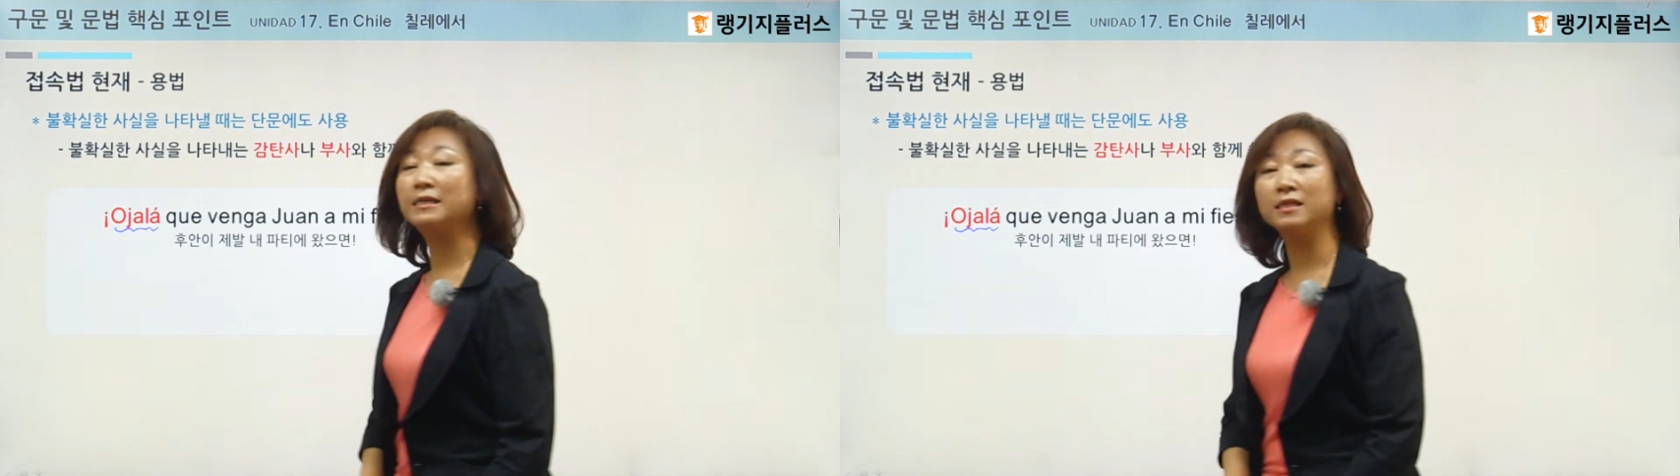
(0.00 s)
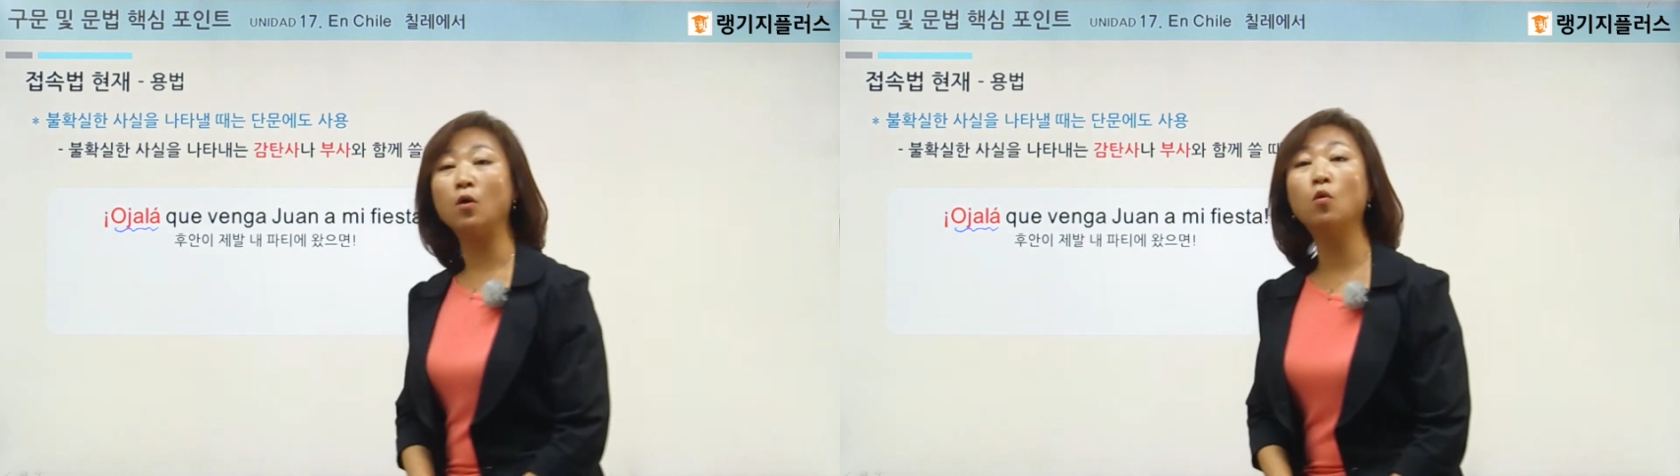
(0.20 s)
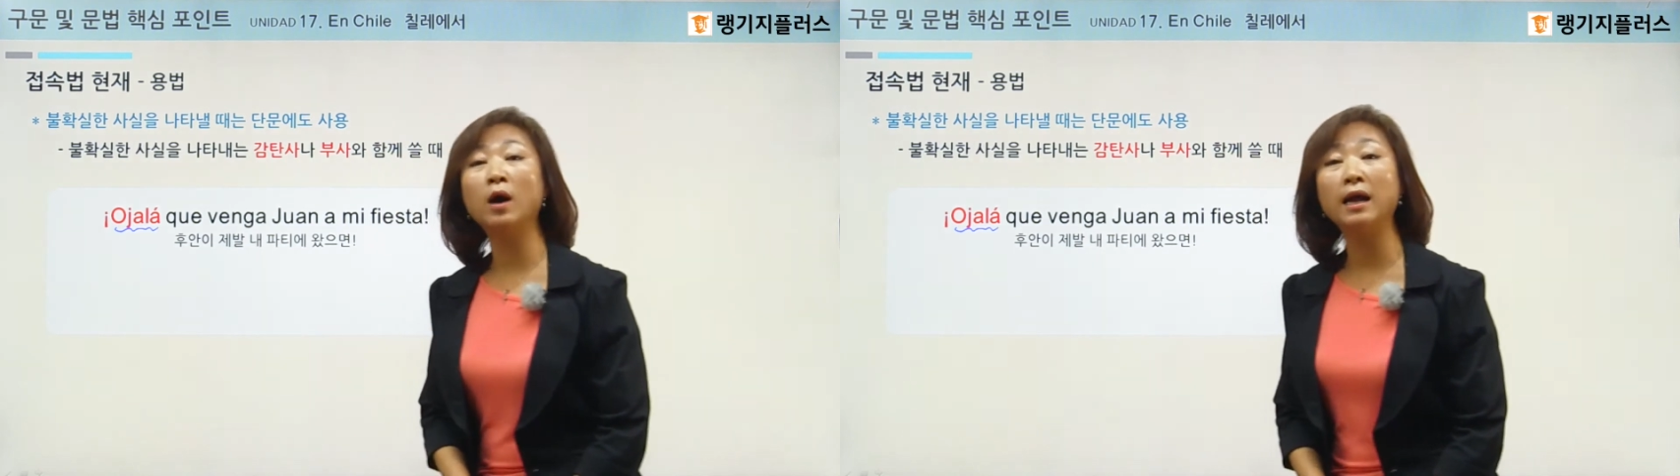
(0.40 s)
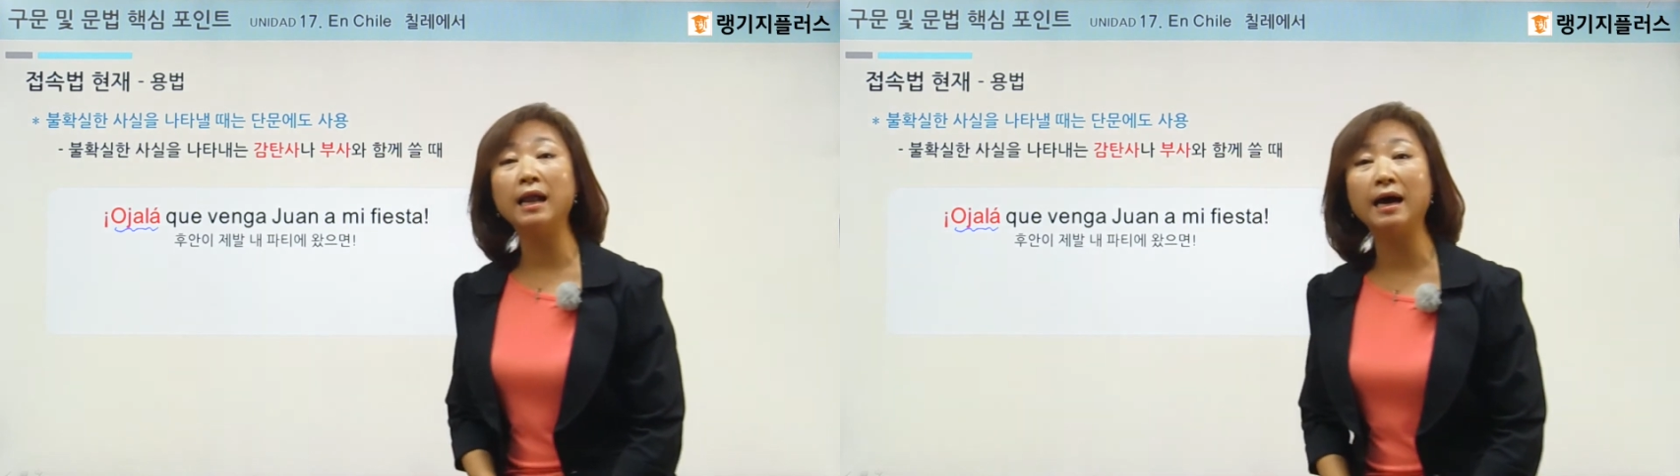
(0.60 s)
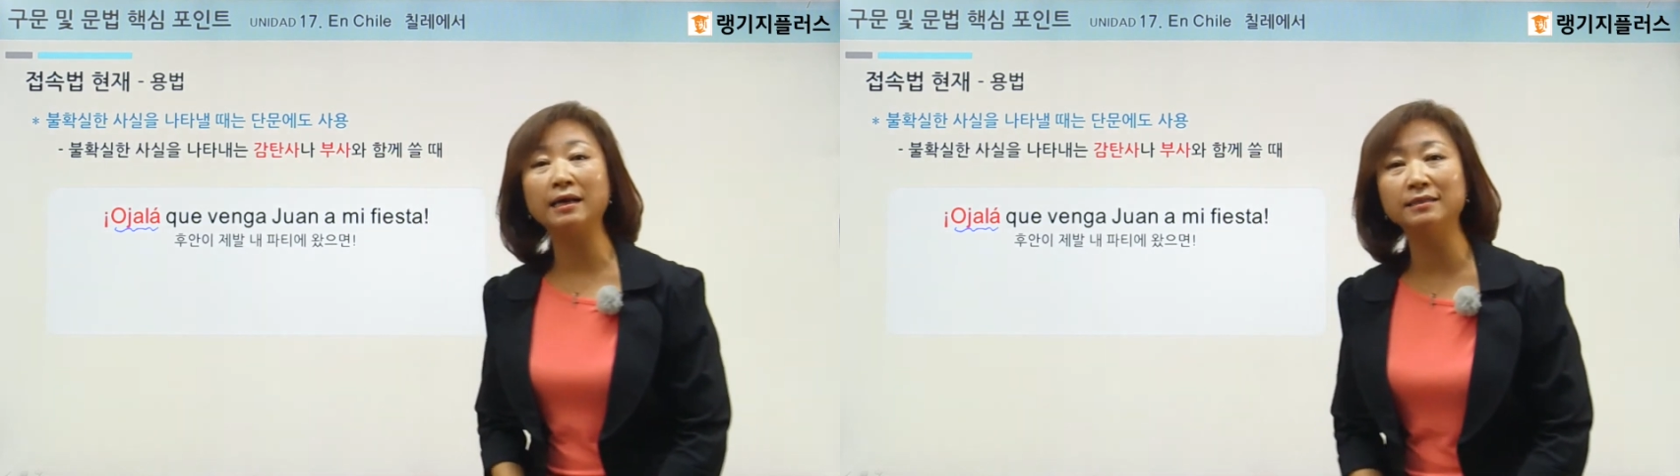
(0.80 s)
자,
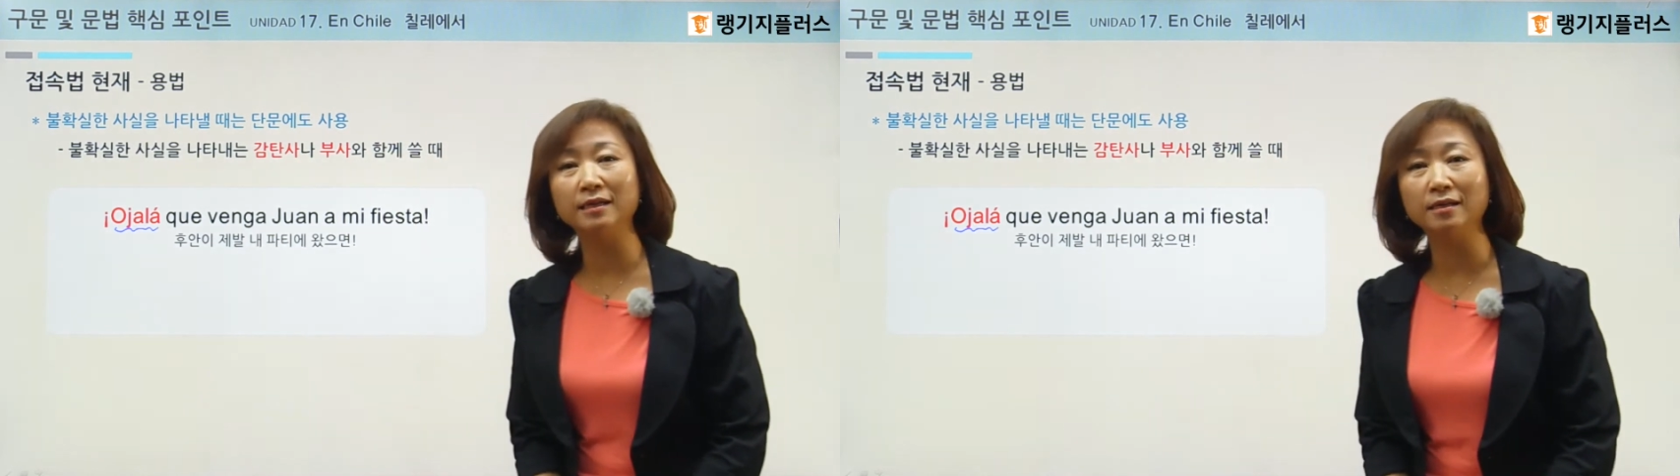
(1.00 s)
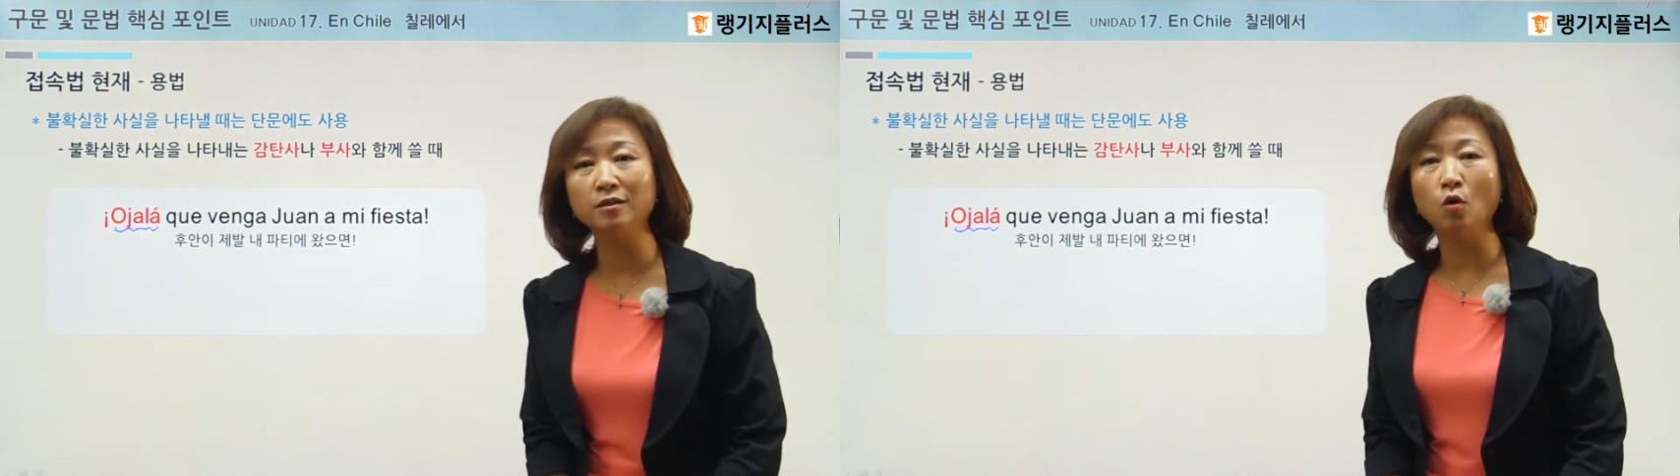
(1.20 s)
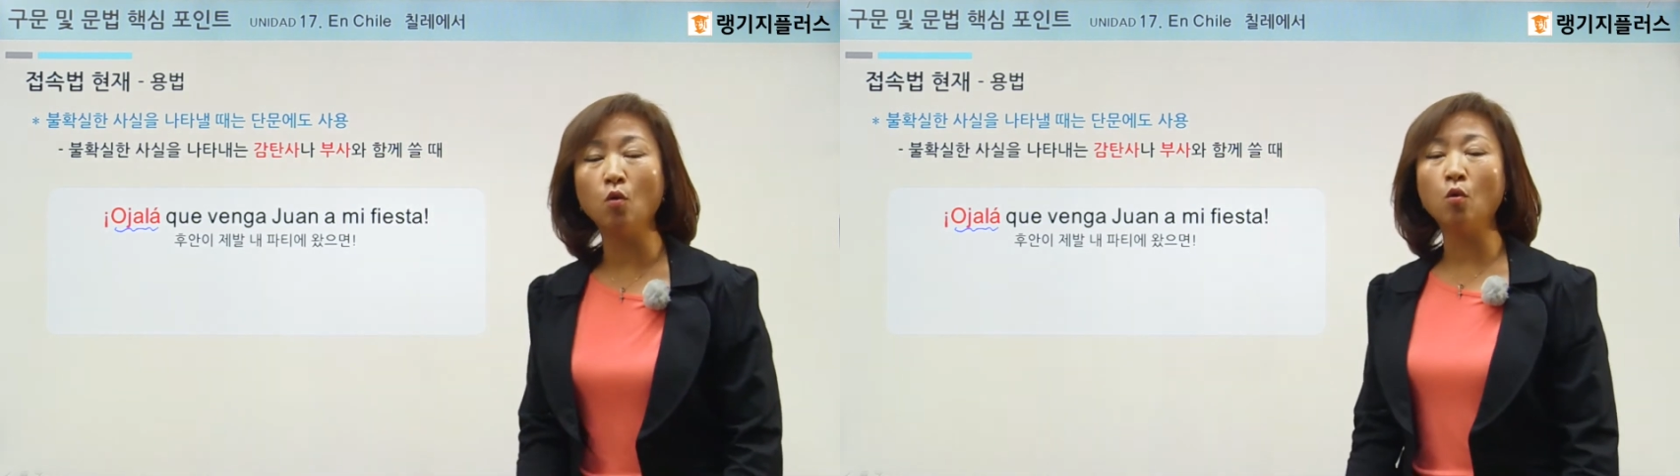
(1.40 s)
오할라 하는 얘기는